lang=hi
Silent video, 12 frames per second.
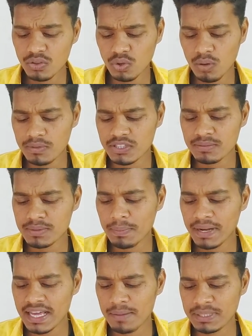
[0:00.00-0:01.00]
तो हम लोग सबसे
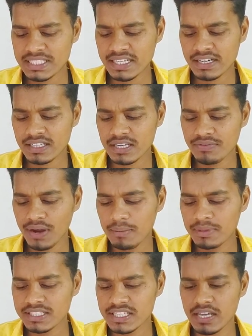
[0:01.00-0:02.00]
पहले यहाँ पे चेक करते हैं
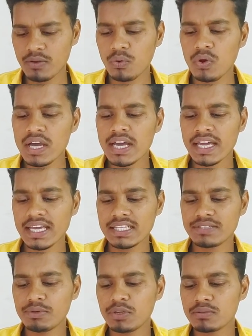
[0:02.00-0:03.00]
फाइव डेज एगो कि
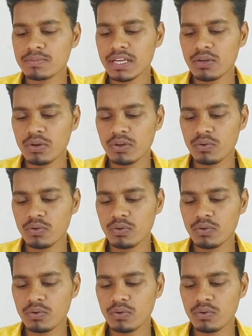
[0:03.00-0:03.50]
इस वीडियो में